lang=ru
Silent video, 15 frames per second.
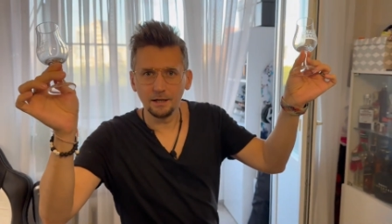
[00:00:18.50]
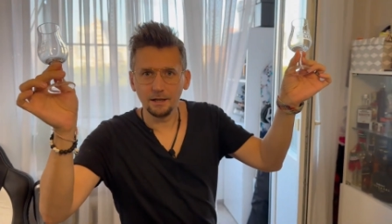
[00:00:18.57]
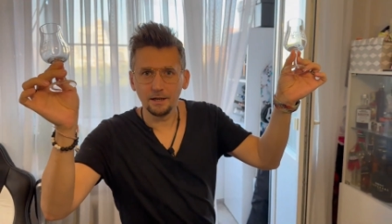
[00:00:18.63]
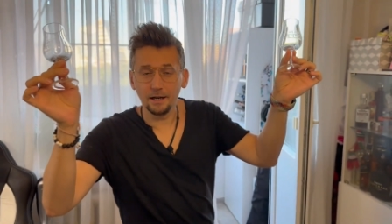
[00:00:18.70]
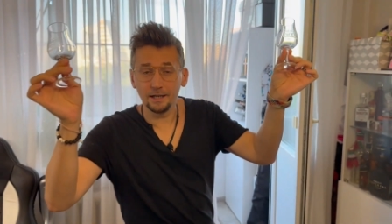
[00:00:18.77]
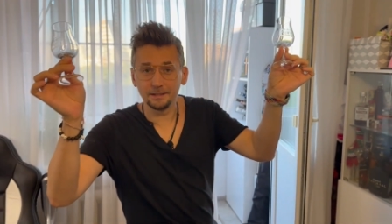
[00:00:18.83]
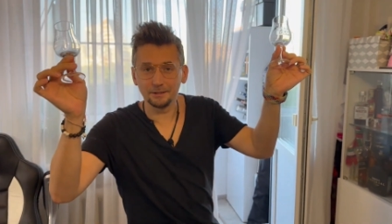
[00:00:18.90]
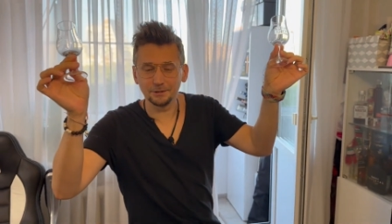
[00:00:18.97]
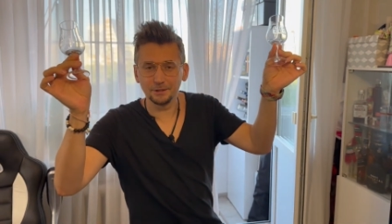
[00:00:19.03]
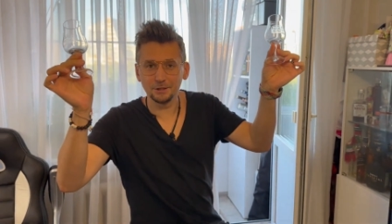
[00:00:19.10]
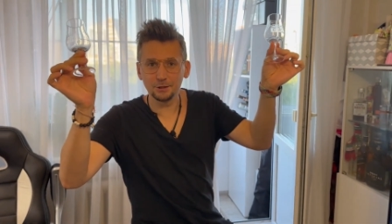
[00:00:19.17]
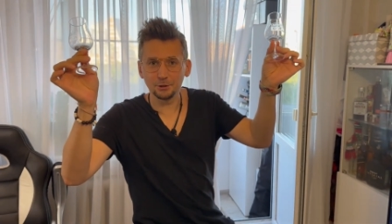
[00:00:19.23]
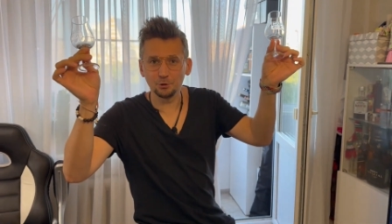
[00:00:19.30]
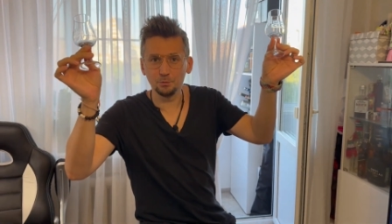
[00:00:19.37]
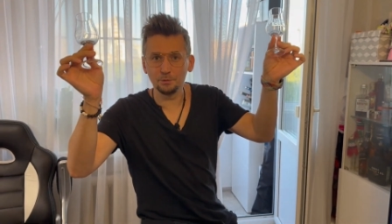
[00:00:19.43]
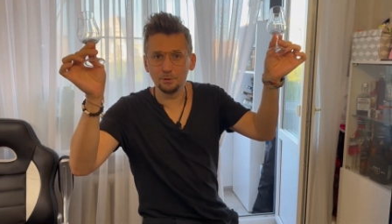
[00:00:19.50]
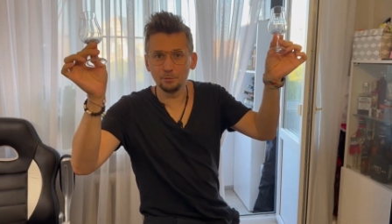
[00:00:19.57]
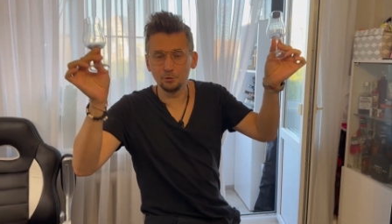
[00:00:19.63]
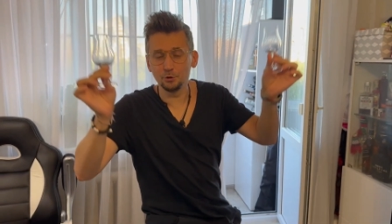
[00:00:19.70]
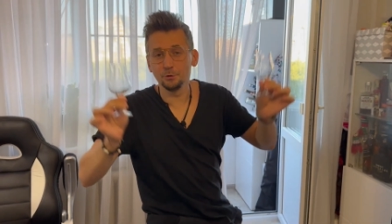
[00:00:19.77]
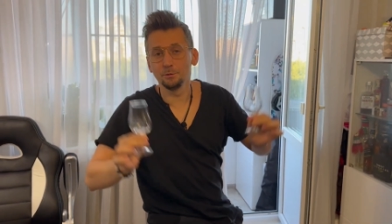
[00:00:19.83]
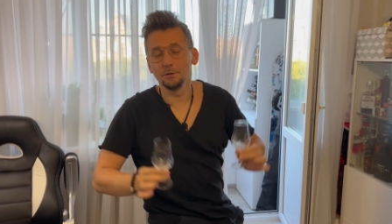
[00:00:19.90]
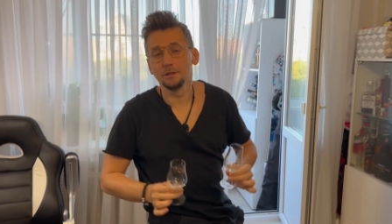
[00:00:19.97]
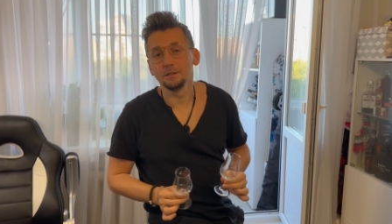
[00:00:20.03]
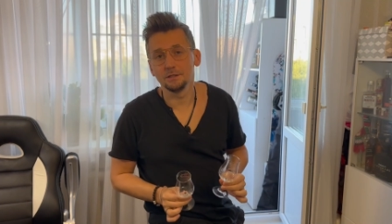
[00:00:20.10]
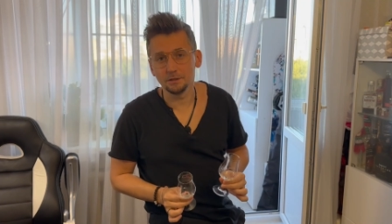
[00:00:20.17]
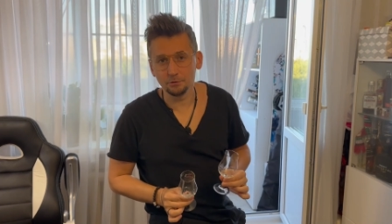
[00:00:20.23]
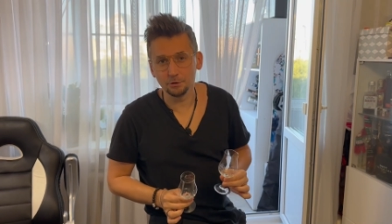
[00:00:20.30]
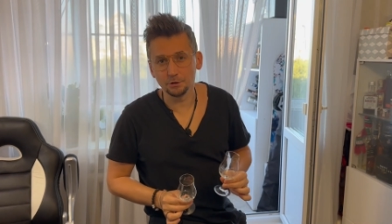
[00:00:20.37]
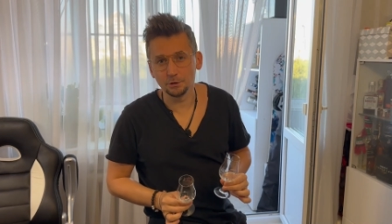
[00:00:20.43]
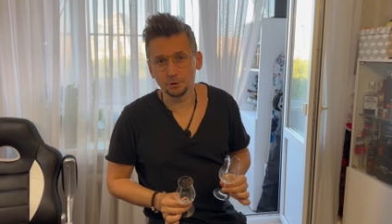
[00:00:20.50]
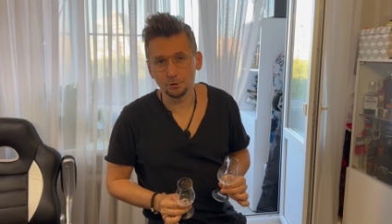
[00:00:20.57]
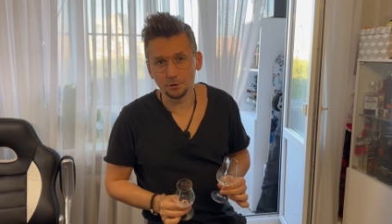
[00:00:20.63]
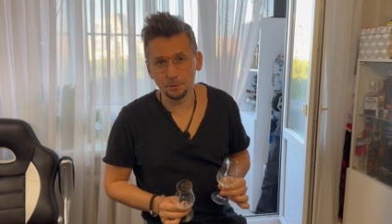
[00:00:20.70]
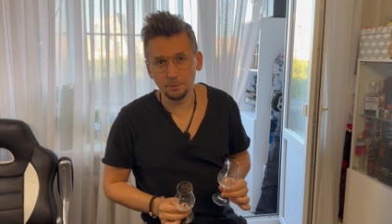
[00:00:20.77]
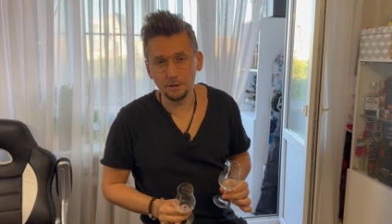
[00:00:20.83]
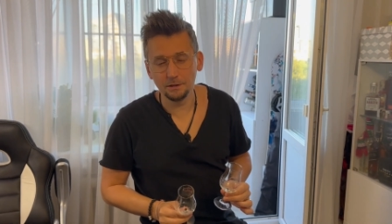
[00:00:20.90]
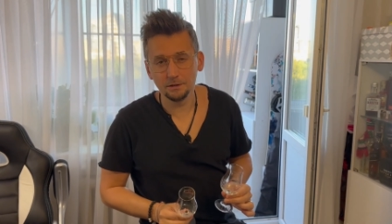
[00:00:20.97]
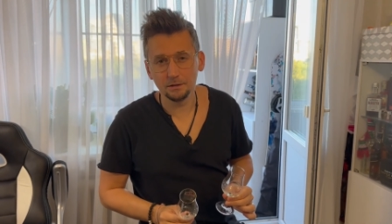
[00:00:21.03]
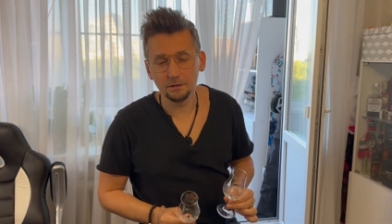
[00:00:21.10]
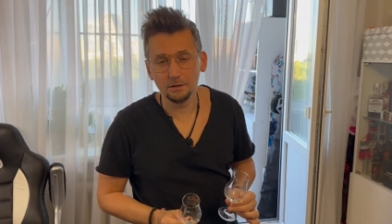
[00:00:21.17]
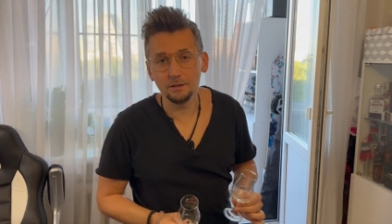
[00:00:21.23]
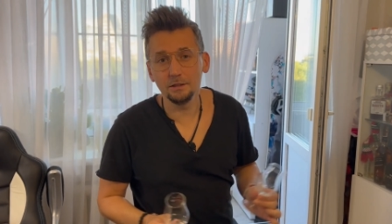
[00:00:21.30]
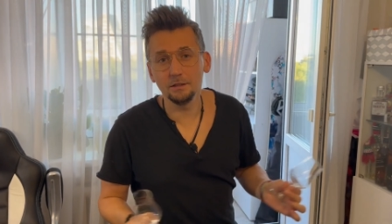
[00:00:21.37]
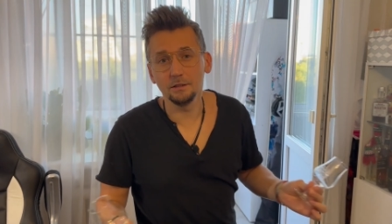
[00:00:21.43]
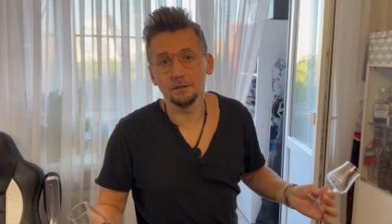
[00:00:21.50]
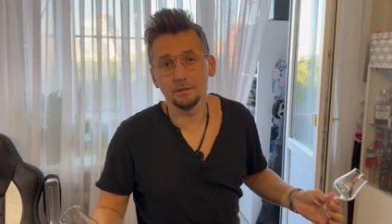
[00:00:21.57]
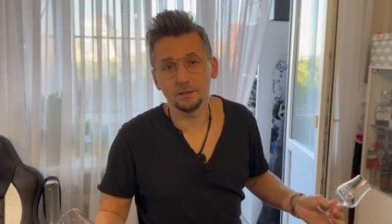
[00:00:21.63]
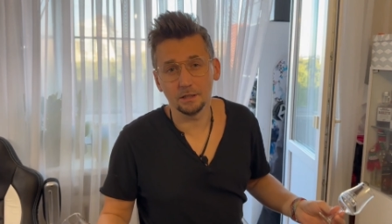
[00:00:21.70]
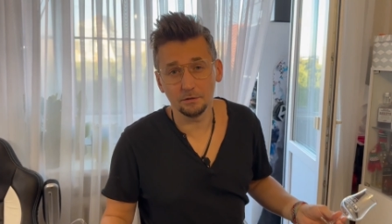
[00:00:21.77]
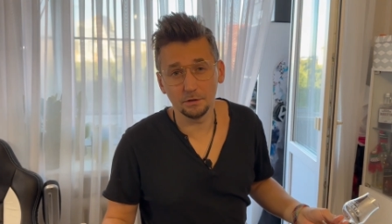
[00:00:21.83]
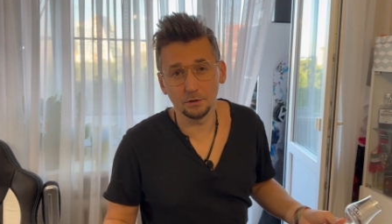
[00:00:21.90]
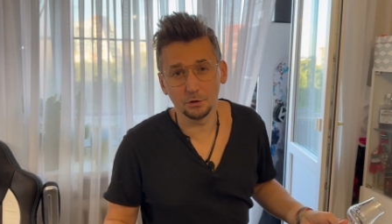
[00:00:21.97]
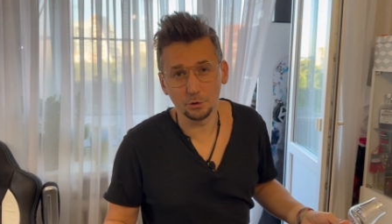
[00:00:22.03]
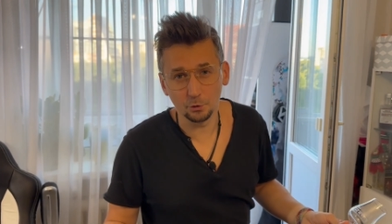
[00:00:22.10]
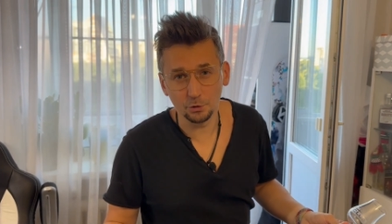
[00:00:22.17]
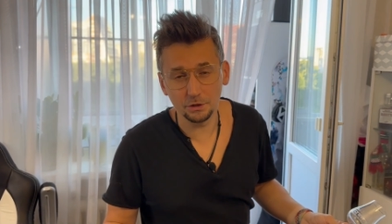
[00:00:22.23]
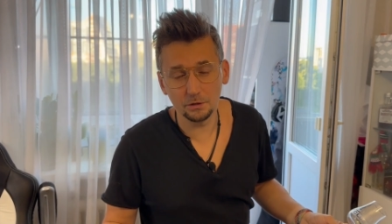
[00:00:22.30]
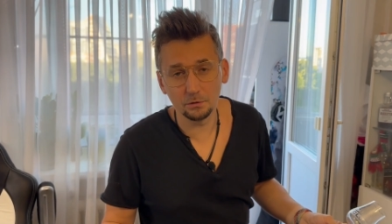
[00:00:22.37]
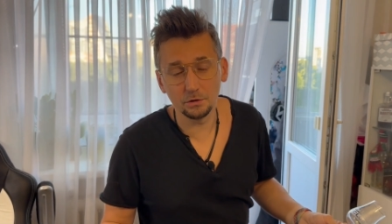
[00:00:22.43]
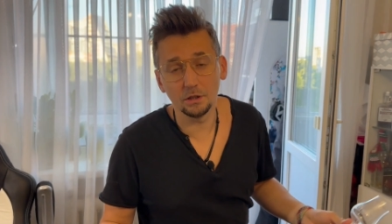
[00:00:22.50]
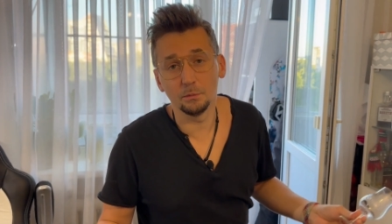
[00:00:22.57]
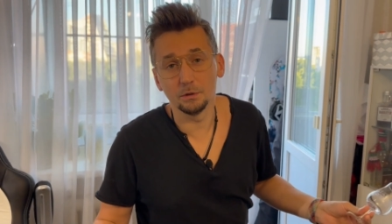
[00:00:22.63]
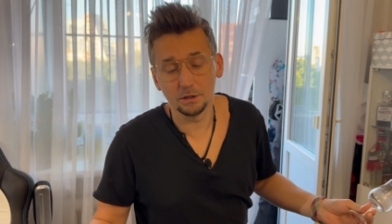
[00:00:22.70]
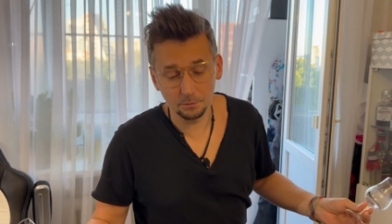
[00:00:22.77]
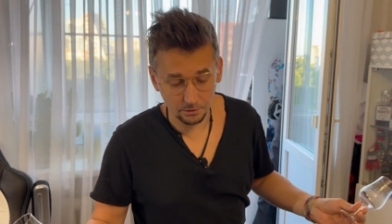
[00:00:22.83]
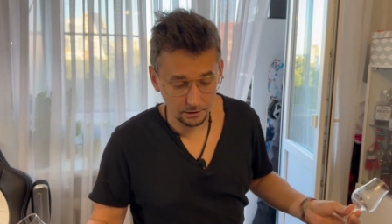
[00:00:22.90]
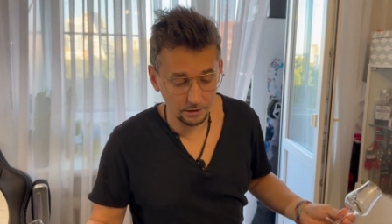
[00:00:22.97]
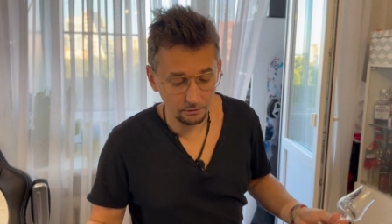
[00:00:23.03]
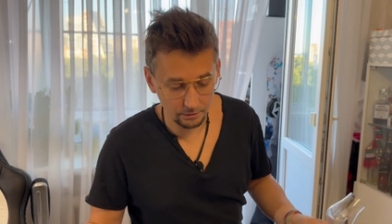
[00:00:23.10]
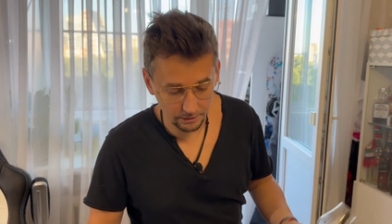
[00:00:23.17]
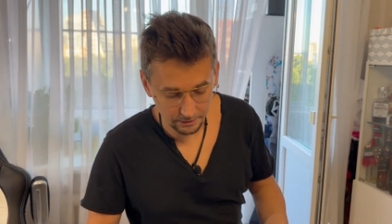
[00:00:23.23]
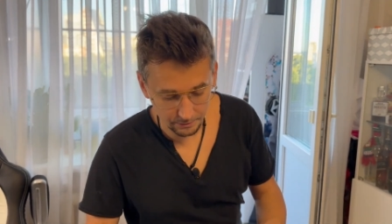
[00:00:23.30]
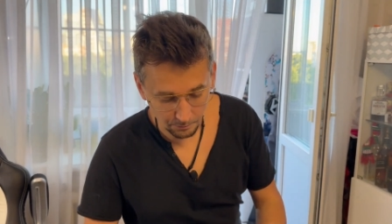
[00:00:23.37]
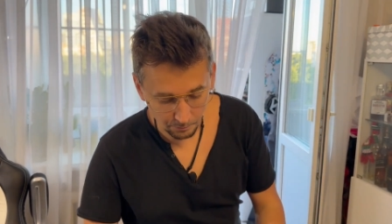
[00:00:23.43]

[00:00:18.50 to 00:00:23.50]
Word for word: А это значит, что мы будем сегодня что-то пить и, соответственно, дегустировать и об этом говорить.